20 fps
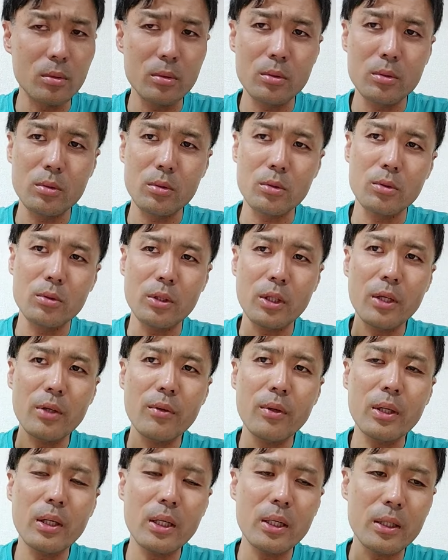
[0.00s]
その電
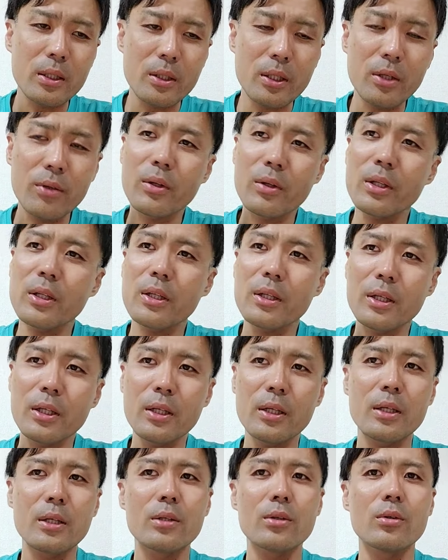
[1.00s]
話が、電話で
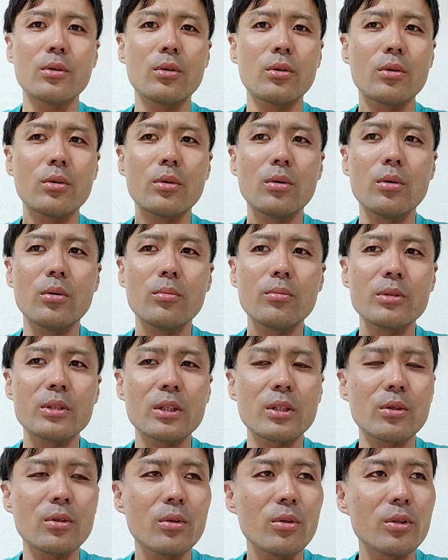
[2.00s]
ね、あの、お
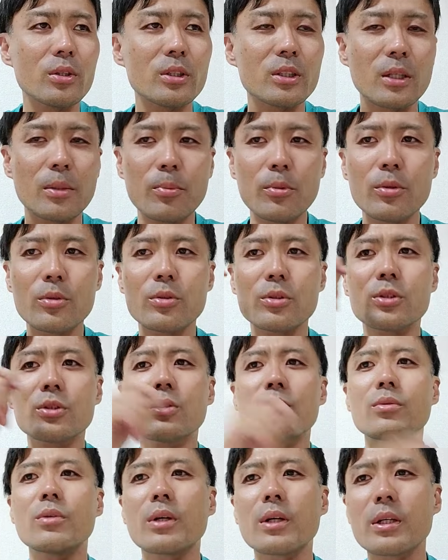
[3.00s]
店の方にサポートし
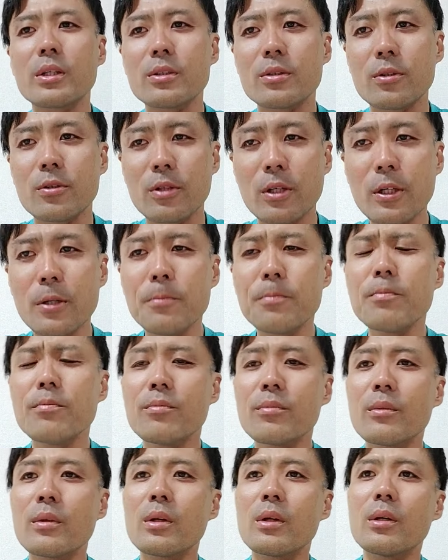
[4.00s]
よるわけですよね。
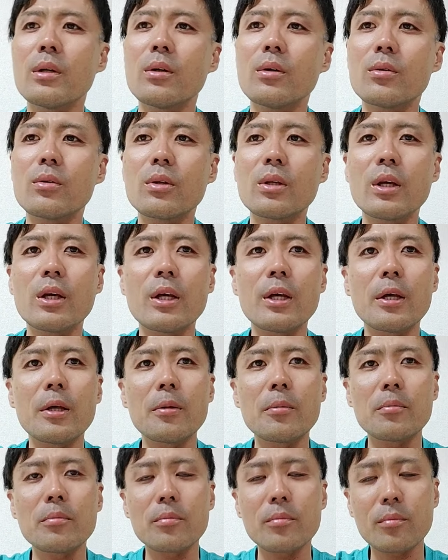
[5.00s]
ほん
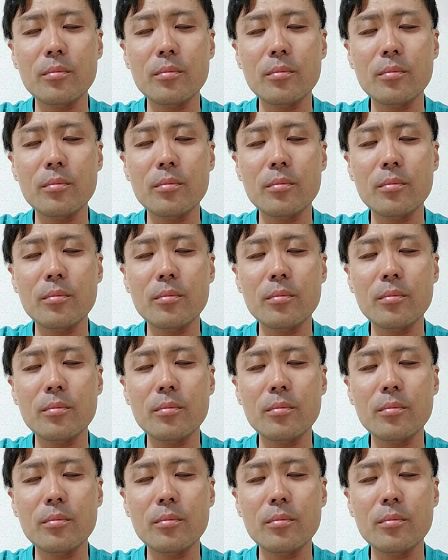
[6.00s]
で、